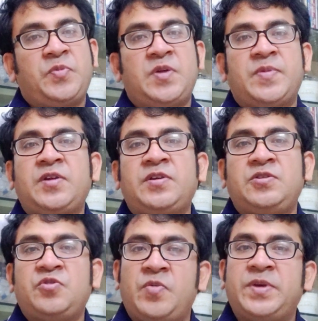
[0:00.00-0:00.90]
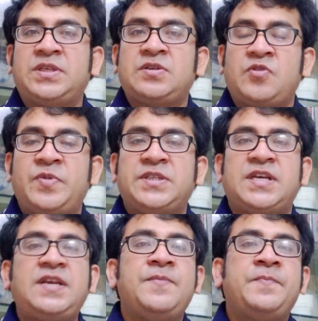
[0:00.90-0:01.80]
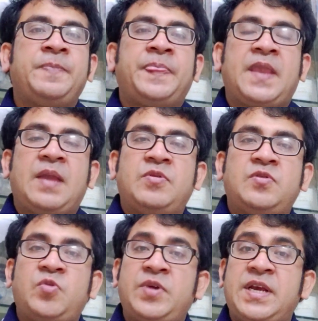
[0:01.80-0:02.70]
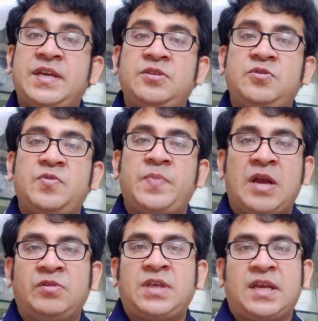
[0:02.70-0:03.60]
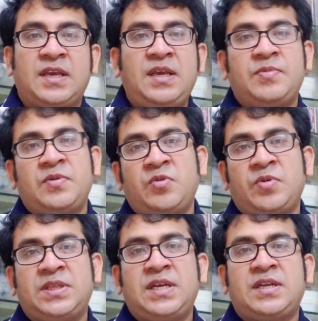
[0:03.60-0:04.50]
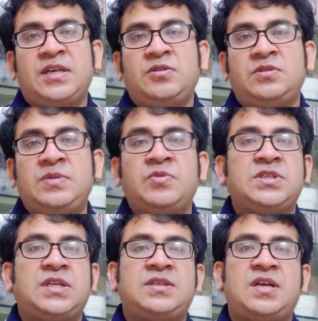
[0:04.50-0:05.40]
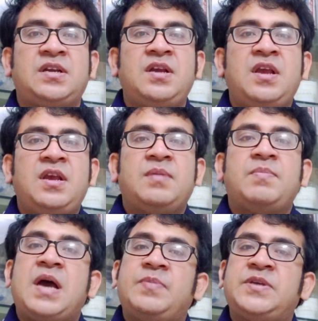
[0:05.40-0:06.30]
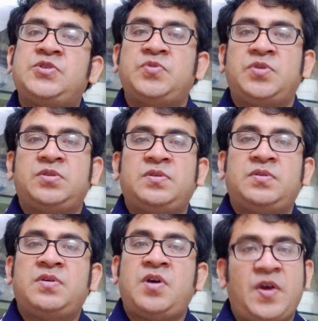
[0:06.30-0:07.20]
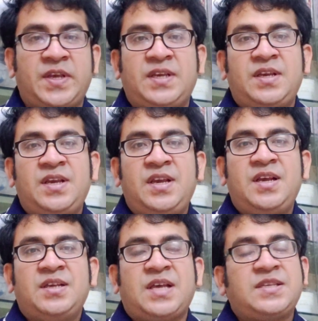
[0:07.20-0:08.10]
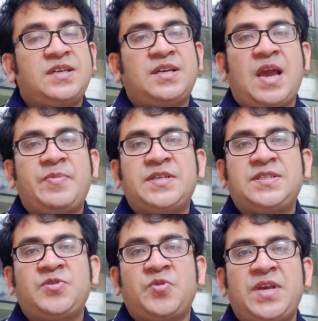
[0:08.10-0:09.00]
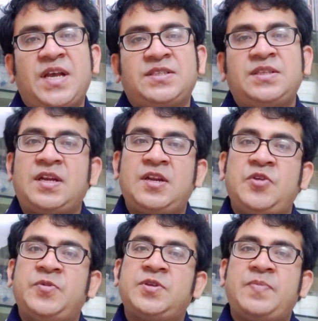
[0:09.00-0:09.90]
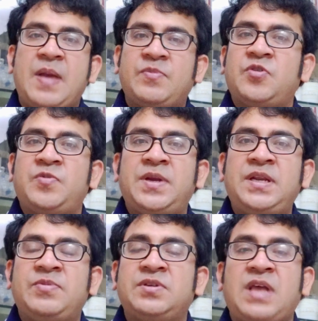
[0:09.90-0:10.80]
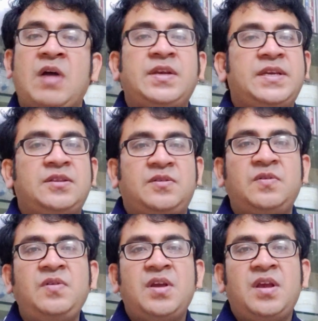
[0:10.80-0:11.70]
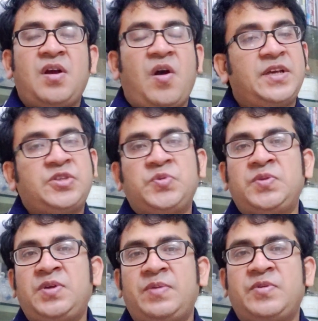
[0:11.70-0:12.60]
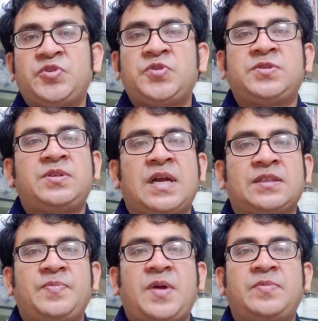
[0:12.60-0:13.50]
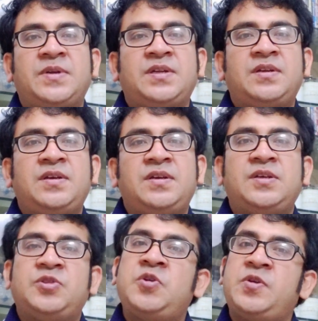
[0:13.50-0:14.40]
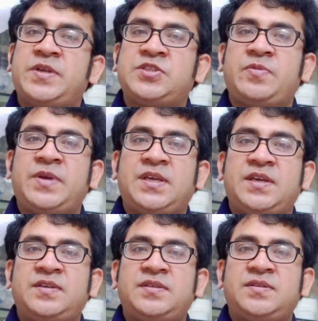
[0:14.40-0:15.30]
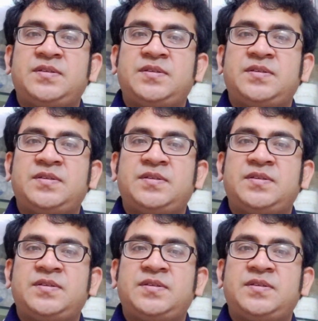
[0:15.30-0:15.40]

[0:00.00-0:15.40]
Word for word: পরিমাণও কিন্তু কমে কমে যায় এবং রোগীরা কিন্তু খুব ভালো থাকে এবং রোগীদের কিন্তু জীবনযাত্রার মান বেশ উন্নত হয় তা যারা ডায়াবেটিসের রোগী আছে তারা নিয়মিত ব্যায়াম করবেন এবং তাহলে কিন্তু অনেক সুন্দর এবং সুস্থ থাকতে পারবেন ধন্যবাদ সবাইকে